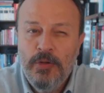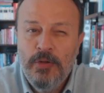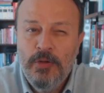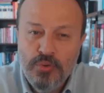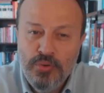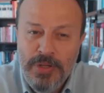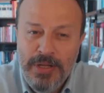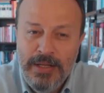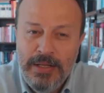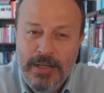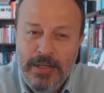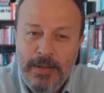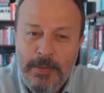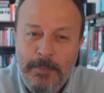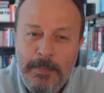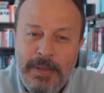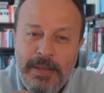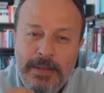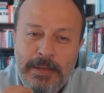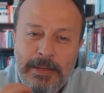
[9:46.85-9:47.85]
Bu da
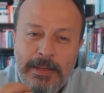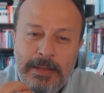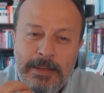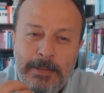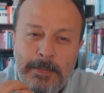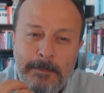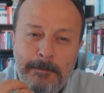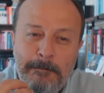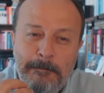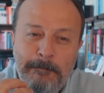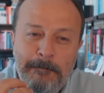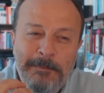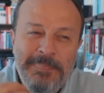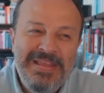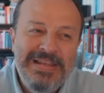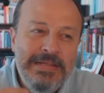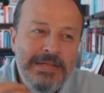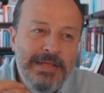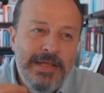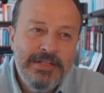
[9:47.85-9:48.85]
e,
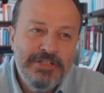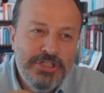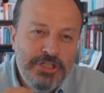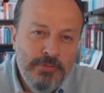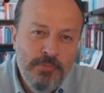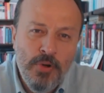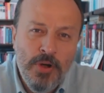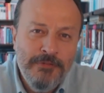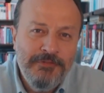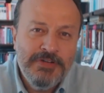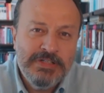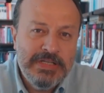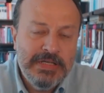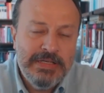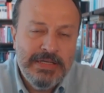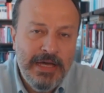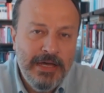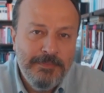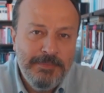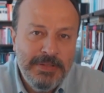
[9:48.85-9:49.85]
milliyetçi
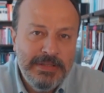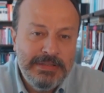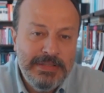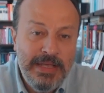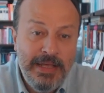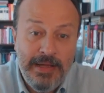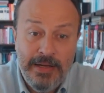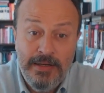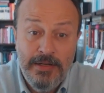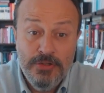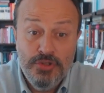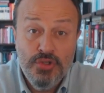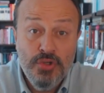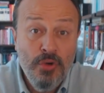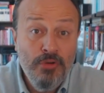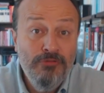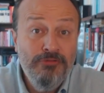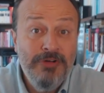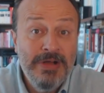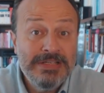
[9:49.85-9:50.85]
muhafazakar bir değerle
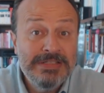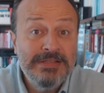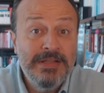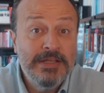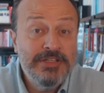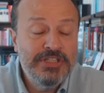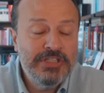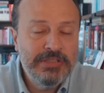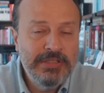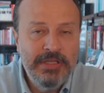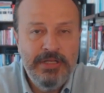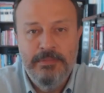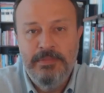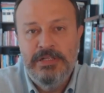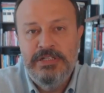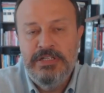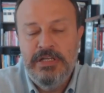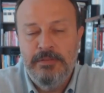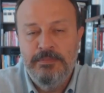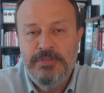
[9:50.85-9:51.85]
çok fazla
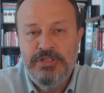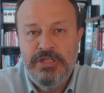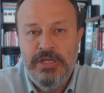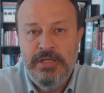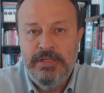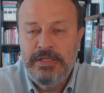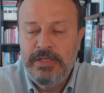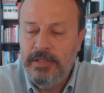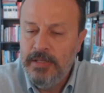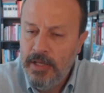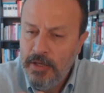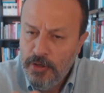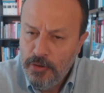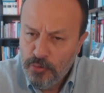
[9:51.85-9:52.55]
açıklanabilecek bir şey değil.